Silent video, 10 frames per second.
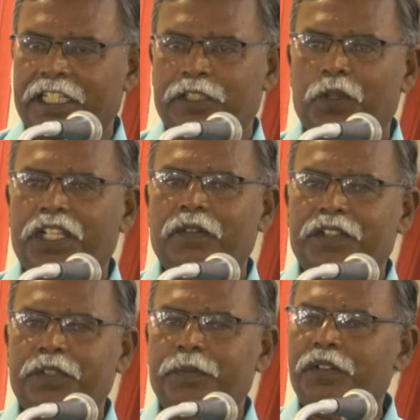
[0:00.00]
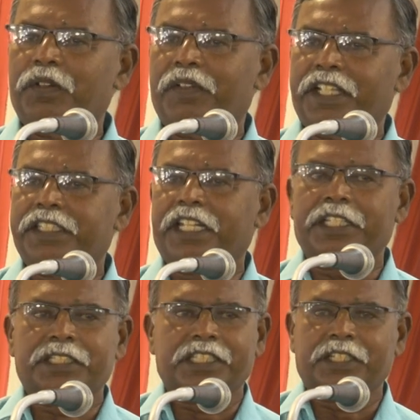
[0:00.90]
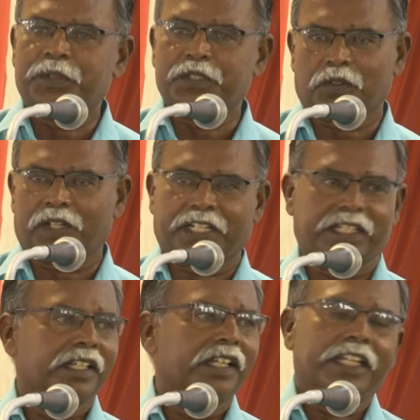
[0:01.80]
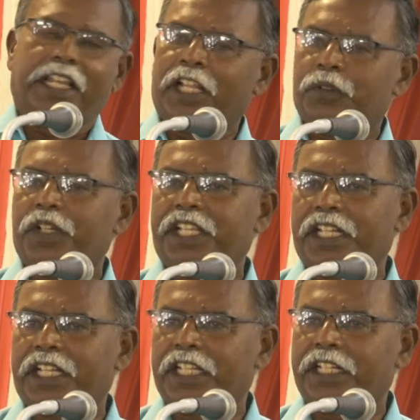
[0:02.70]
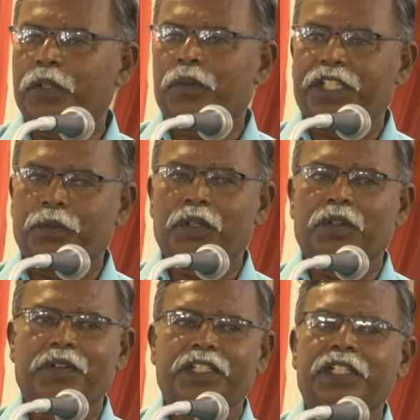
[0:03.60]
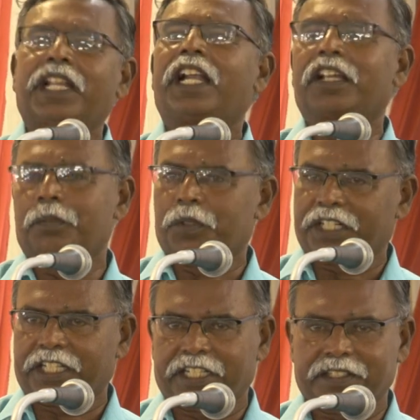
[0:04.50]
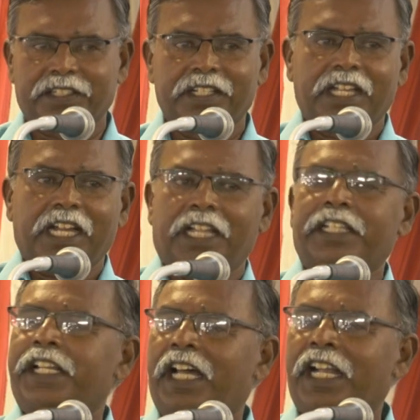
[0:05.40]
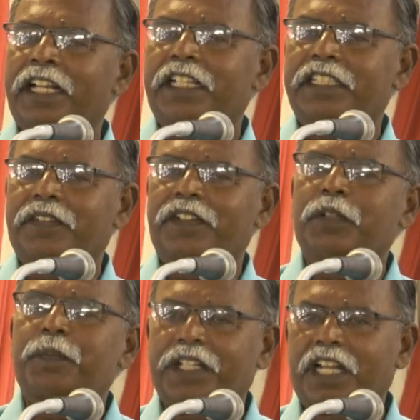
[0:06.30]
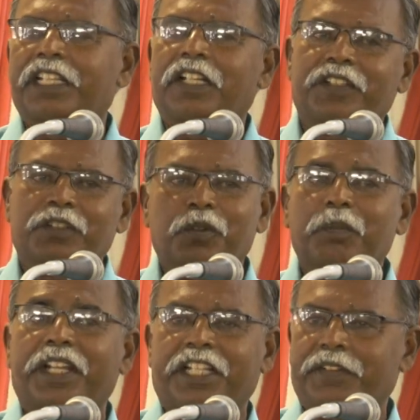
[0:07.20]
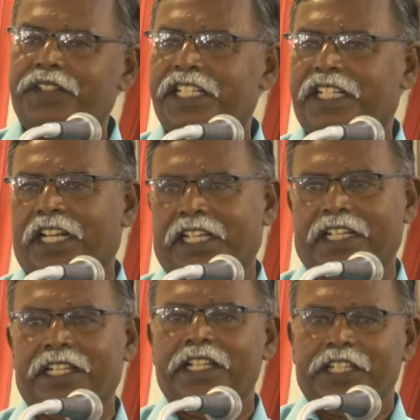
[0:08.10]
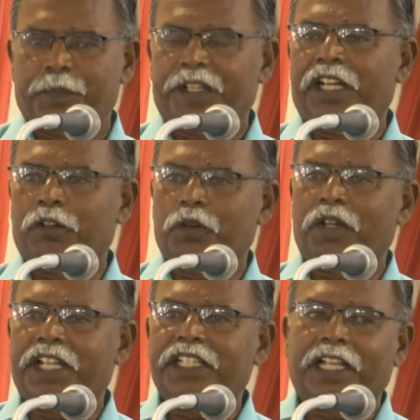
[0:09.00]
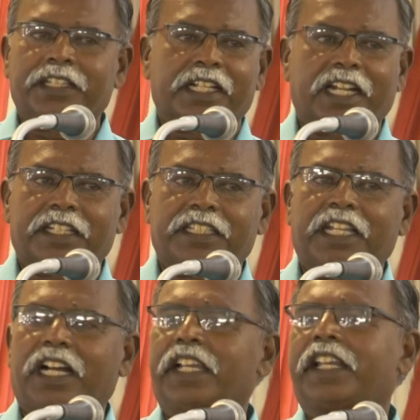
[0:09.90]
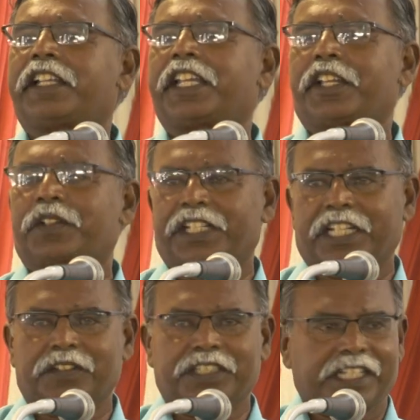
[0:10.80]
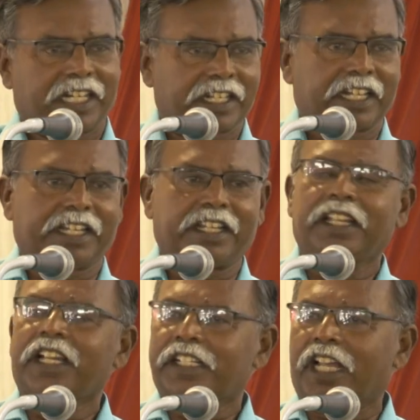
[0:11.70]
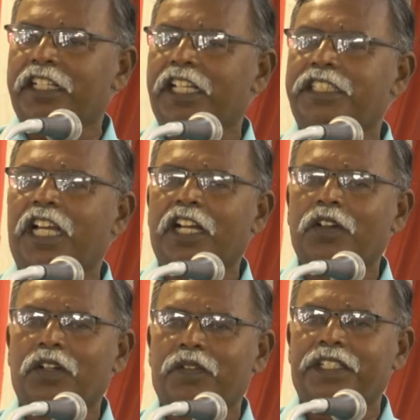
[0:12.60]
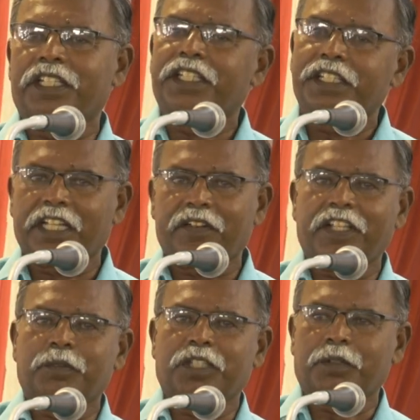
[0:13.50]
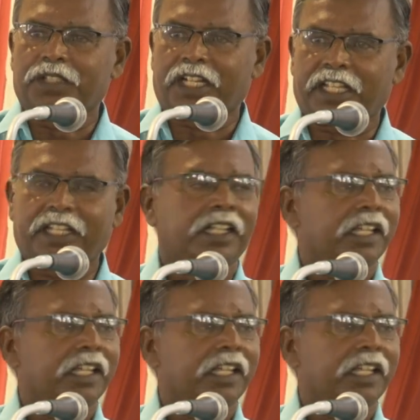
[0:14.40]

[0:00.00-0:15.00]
இந்த தொல்லியல் வந்து மெதுவாக வெளியே தெரிஞ்சது அப்படின்னு சொல்லுவாங்க ஏன்னா துருக்கி நாட்டில் இருக்கக்கூடிய ஒருவர் வந்து நாடகம் போட்டிருக்கிறார் அந்த நாடகத்தை வந்து பிற்காலத்தில் வந்து உண்மை நிரூபிச்சிருக்கிறாங்க இப்படி தான் உருவானது அந்த காலத்திலே ஆயிரத்தி எண்ணூற்றி எழுவத்தி ஆறிலே டாக்டர் ஜாகோர் வந்து இந்தியாவிலேயே முதல் முதல்ல